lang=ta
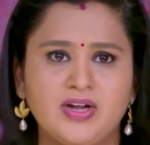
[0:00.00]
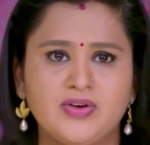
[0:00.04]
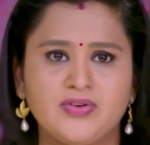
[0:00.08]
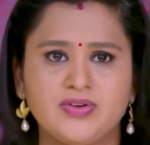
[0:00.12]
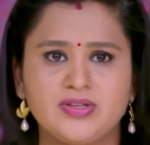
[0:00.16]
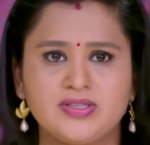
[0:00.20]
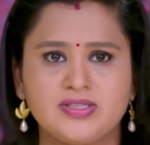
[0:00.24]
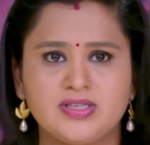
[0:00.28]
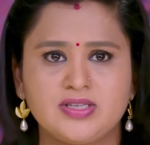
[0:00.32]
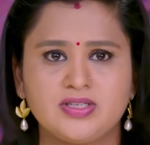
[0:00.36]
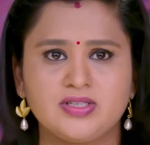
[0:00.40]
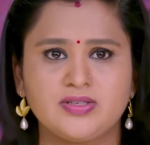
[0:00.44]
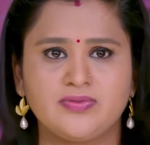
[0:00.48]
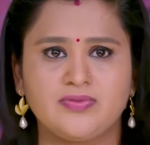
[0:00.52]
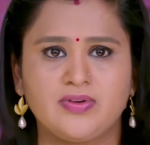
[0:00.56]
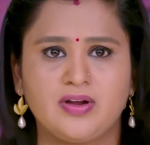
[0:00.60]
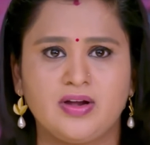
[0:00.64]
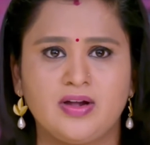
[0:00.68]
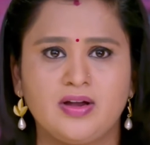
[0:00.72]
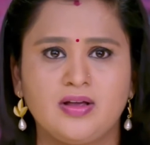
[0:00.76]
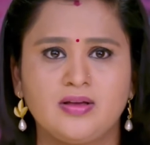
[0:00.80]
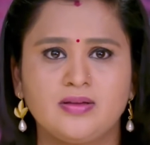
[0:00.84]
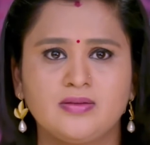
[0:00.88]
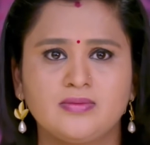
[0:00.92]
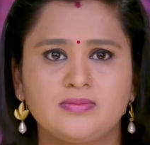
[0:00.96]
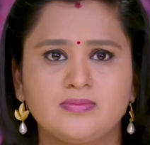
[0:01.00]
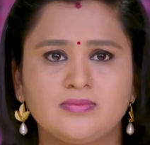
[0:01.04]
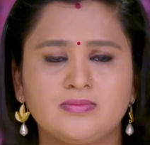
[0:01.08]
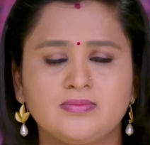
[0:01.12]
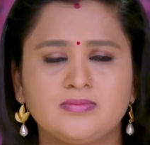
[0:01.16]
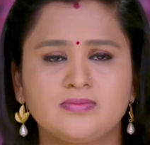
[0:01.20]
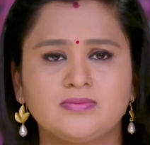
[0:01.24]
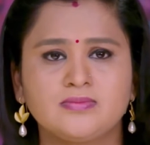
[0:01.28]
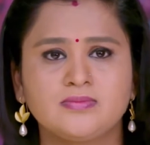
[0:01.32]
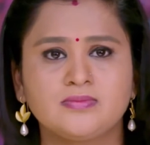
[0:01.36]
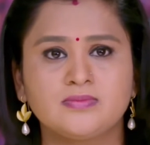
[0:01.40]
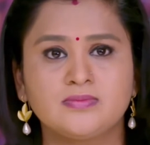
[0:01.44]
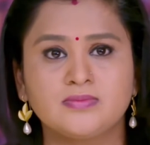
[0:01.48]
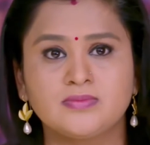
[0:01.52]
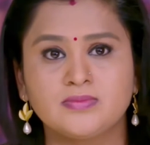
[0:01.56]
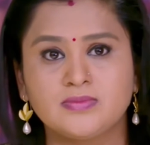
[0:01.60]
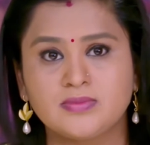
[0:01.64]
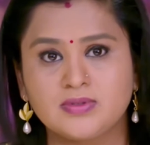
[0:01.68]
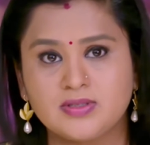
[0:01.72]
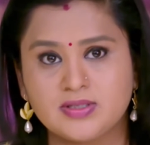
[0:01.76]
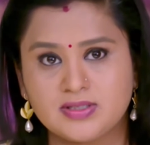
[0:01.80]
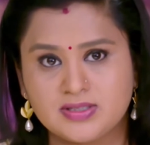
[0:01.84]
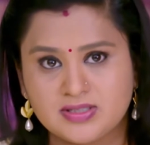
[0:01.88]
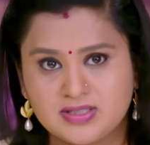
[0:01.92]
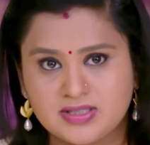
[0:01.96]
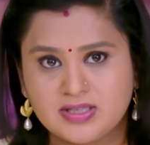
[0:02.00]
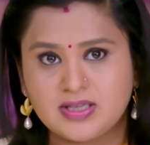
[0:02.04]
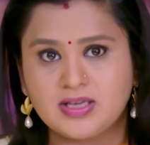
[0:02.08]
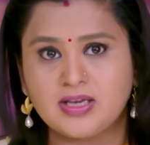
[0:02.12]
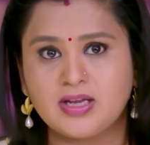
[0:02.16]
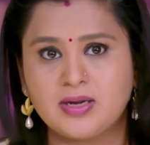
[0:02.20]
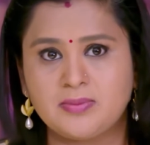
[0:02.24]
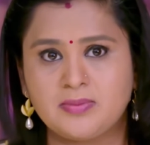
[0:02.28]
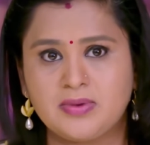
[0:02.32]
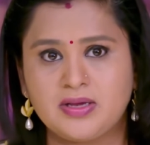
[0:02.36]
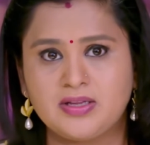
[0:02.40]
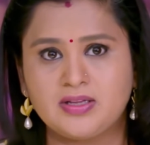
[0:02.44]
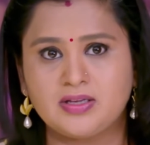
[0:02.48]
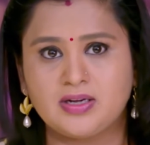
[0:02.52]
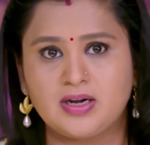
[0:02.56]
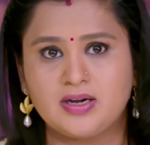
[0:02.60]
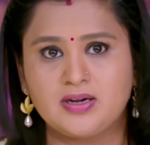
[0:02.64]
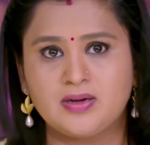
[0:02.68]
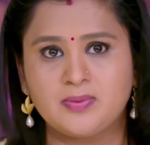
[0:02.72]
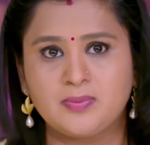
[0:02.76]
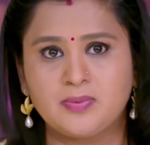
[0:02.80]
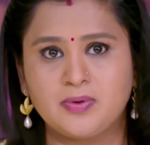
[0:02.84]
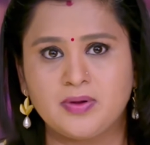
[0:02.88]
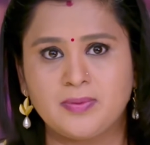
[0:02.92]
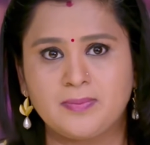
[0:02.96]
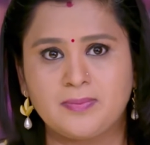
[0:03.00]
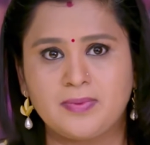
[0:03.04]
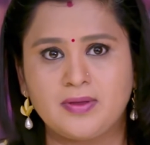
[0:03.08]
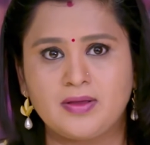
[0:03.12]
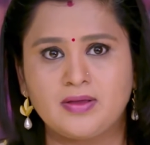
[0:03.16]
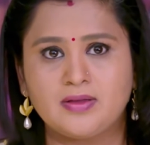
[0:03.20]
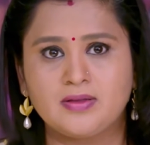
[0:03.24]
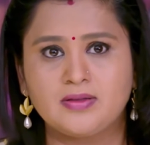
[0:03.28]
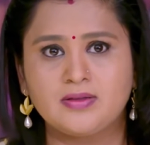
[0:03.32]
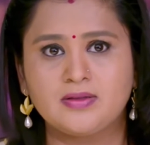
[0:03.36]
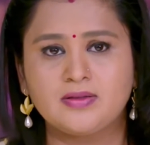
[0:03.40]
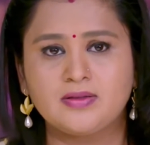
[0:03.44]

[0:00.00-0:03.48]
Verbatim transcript: வேண்டாதவங்க செஞ்ச வேலை சீக்கிரமா அதை நான் கண்டுபிடிப்பேன்